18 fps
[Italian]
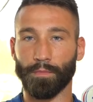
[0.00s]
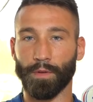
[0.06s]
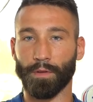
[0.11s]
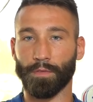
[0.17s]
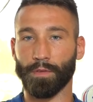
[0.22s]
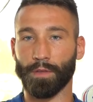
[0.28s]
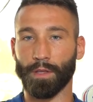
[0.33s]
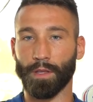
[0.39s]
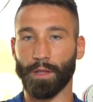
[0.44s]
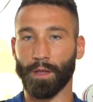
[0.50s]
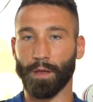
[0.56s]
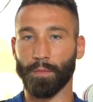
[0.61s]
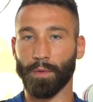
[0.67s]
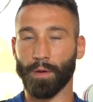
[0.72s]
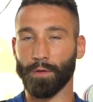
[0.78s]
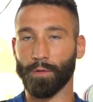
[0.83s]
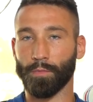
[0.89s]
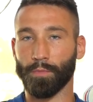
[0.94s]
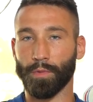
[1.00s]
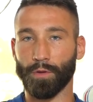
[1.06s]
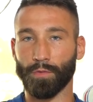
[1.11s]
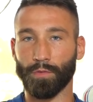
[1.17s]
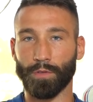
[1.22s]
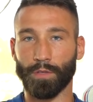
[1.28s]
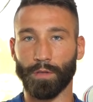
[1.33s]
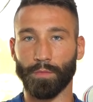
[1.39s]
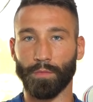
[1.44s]
per finire, ma non per
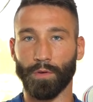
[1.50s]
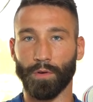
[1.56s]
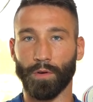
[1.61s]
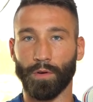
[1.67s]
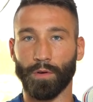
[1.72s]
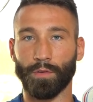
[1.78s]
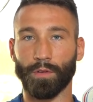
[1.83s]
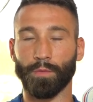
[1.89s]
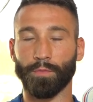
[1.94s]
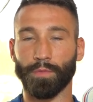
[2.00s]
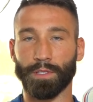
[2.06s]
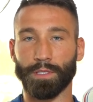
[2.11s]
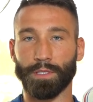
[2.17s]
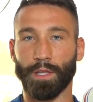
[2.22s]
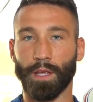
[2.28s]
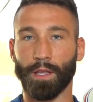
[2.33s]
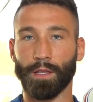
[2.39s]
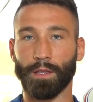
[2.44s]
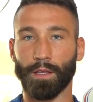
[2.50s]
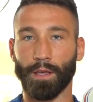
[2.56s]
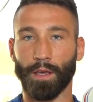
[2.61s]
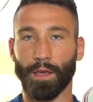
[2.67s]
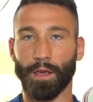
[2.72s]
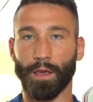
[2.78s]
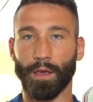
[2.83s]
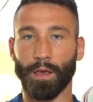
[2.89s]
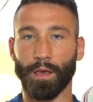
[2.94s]
ultimo, con il Presidente
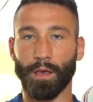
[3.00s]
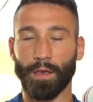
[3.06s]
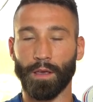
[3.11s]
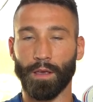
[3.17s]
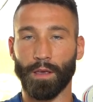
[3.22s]
che